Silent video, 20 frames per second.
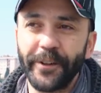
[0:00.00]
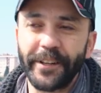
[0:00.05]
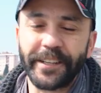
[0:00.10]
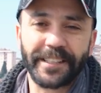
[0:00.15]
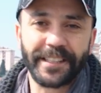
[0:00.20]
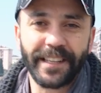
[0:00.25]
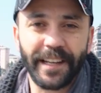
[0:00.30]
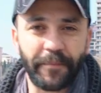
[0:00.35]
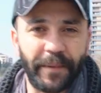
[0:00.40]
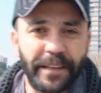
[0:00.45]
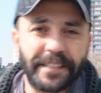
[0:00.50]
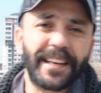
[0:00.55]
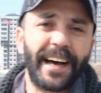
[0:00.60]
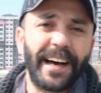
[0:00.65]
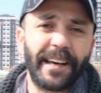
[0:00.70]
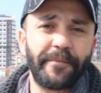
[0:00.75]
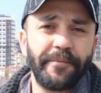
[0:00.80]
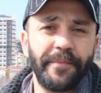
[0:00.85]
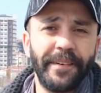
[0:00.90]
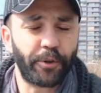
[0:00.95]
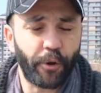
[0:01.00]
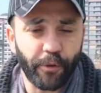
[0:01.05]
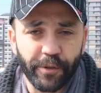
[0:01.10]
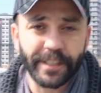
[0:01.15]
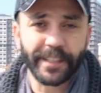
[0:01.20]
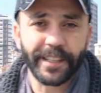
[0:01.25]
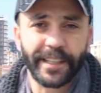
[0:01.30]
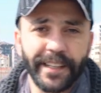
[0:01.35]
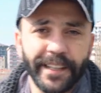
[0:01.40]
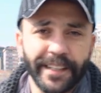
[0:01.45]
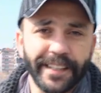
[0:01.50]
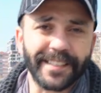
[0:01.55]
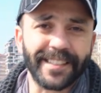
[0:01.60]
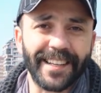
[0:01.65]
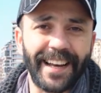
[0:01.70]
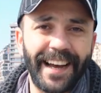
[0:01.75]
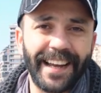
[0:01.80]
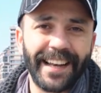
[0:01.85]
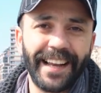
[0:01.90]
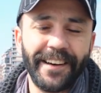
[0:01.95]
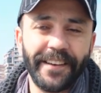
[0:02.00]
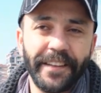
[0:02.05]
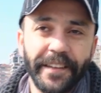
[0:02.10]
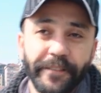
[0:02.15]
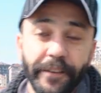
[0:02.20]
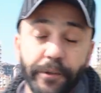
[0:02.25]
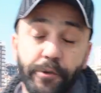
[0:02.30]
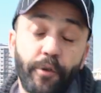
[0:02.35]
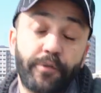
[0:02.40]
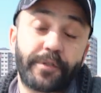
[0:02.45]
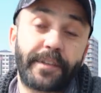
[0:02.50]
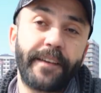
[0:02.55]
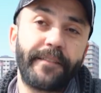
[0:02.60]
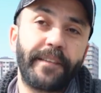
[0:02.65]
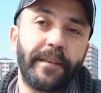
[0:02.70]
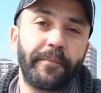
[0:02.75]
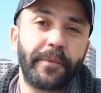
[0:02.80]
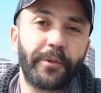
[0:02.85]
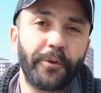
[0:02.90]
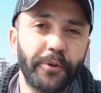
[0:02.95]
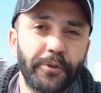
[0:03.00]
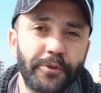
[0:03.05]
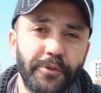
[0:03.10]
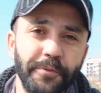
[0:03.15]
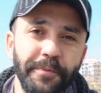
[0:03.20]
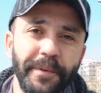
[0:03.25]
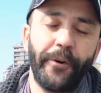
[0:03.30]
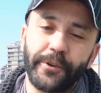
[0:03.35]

Dolayısıyla mesaim çok sık Rıza ile ve çok sevdiğim bir dostum.